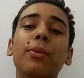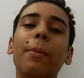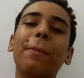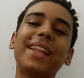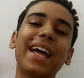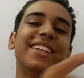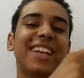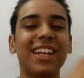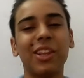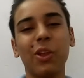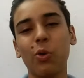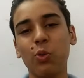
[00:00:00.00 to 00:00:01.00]
में तो मैं बताना
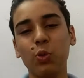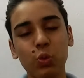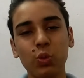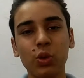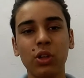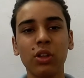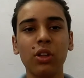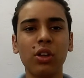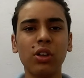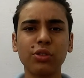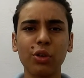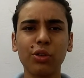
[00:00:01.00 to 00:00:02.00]
चाहता हूँ
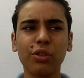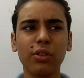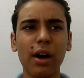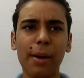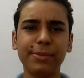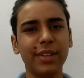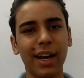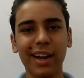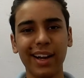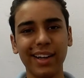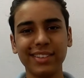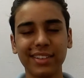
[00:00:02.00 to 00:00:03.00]
तो आप
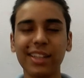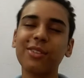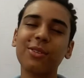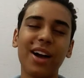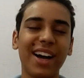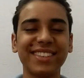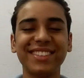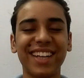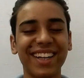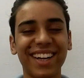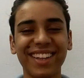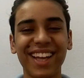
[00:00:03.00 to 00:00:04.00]
स्टार्ट कर ही सकते तो हाँ
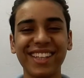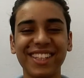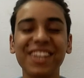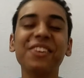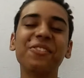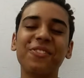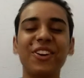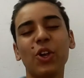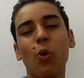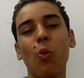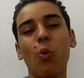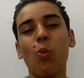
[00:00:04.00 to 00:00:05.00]
स्टार्ट करते हैं आज की
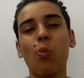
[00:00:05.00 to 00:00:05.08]
वीडियो